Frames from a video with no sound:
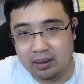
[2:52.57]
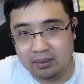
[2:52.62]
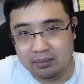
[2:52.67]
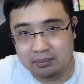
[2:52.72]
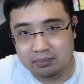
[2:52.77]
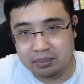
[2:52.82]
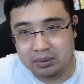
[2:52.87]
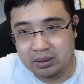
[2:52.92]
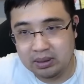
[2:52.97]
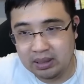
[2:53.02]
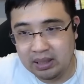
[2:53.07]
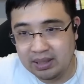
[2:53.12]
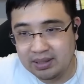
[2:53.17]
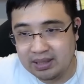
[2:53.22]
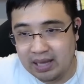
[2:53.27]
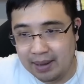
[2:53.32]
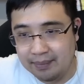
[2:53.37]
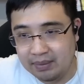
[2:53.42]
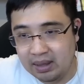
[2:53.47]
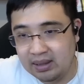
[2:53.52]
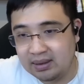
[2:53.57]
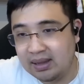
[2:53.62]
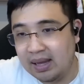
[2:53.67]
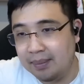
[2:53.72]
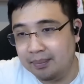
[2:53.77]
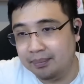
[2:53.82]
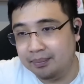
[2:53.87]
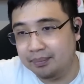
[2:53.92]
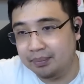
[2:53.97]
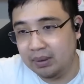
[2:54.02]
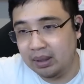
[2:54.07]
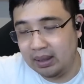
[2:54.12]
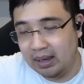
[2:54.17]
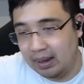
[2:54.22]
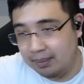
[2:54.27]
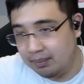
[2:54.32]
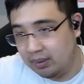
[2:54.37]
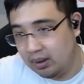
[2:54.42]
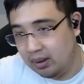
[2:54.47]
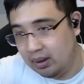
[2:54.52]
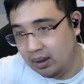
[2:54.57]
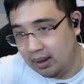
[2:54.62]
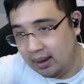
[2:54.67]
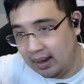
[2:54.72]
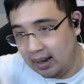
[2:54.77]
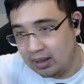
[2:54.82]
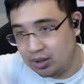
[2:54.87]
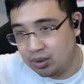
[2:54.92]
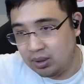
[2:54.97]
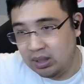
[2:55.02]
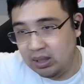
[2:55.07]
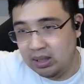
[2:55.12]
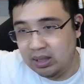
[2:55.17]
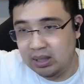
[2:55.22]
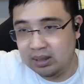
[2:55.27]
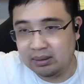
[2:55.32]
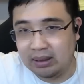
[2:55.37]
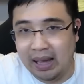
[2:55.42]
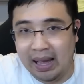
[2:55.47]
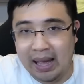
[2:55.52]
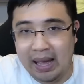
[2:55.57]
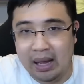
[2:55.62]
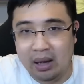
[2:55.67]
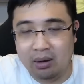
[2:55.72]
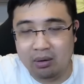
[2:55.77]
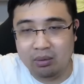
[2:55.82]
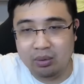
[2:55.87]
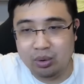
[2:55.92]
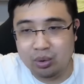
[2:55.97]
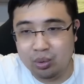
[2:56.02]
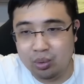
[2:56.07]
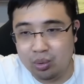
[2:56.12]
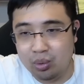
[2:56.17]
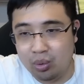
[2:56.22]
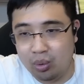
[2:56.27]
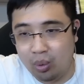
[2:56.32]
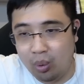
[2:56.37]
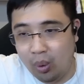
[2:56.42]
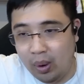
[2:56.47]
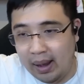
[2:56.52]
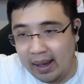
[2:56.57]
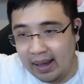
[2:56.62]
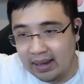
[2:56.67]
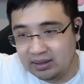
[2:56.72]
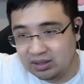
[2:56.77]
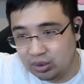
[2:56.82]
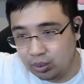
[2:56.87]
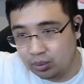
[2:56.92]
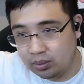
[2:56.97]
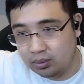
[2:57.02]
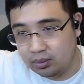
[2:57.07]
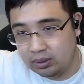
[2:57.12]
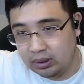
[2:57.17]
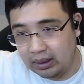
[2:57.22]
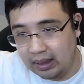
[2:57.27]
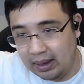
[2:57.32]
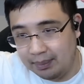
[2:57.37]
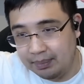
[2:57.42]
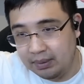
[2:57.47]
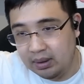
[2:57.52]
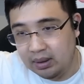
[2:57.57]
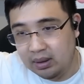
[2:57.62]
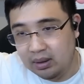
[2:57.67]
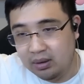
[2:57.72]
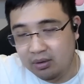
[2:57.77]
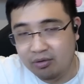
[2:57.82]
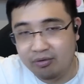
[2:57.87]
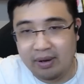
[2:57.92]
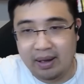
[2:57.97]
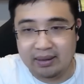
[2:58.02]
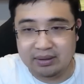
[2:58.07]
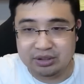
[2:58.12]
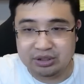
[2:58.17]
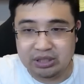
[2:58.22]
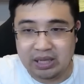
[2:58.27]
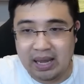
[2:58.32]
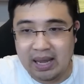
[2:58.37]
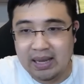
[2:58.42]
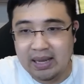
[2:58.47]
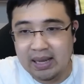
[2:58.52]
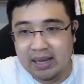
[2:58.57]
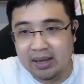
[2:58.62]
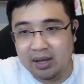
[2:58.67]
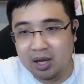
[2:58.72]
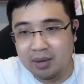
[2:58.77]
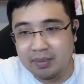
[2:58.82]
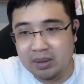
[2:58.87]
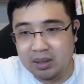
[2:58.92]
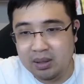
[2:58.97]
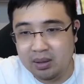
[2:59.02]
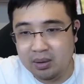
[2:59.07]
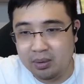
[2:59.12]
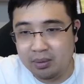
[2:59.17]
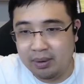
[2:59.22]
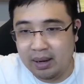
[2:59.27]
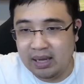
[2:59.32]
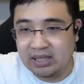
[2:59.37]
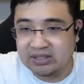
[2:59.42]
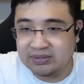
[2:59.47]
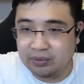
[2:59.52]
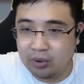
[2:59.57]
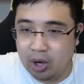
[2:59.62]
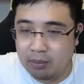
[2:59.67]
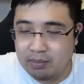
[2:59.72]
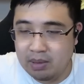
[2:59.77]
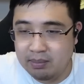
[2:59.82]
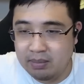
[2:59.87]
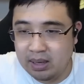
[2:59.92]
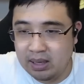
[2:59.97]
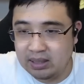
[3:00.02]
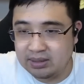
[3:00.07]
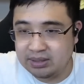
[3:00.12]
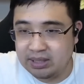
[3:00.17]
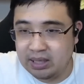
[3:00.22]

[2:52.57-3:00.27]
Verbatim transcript: พื้นที่สนามได้เต็มนะครับอันโชนี่ทางอยู่ขวาสุดนะครับฝั่งซ้ายเองก็มีแรชฟอร์ดมีมาเลเซีย